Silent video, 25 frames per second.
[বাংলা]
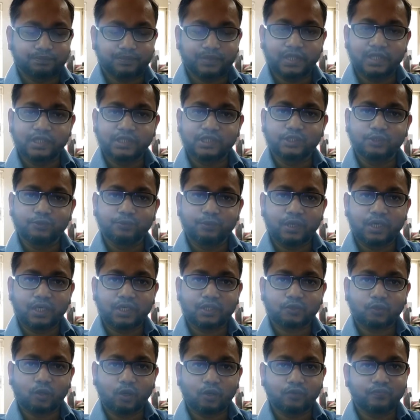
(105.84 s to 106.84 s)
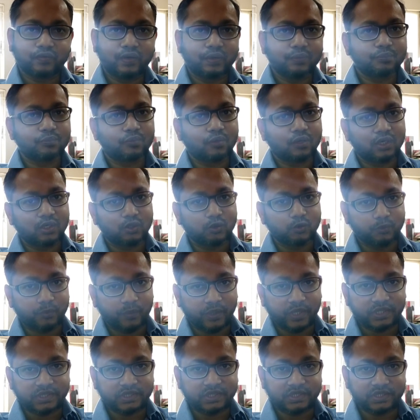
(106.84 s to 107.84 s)
ব্রেন টিউমার কনফার্ম করার
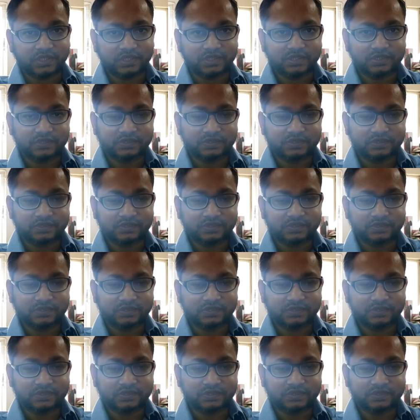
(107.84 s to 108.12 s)
উপায় কি